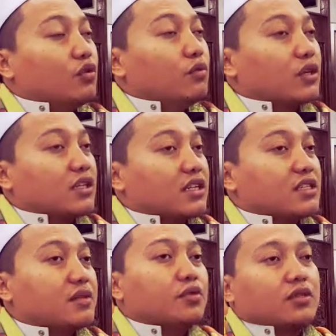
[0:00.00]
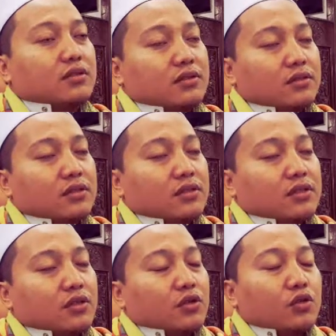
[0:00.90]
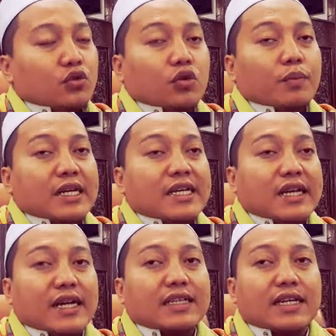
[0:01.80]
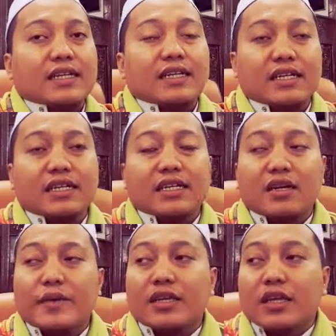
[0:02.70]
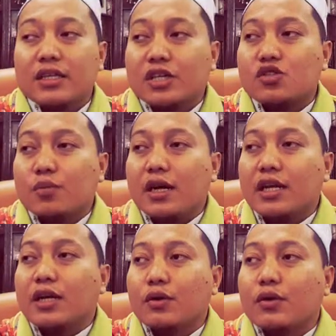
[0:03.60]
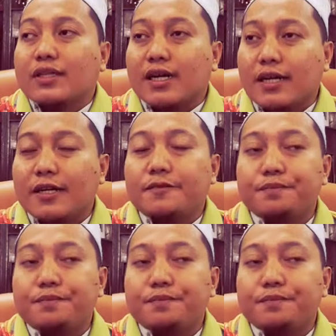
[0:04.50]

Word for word: umur tersebut untuk mendekatkan diri kepada Allah Subhanahu wa taala.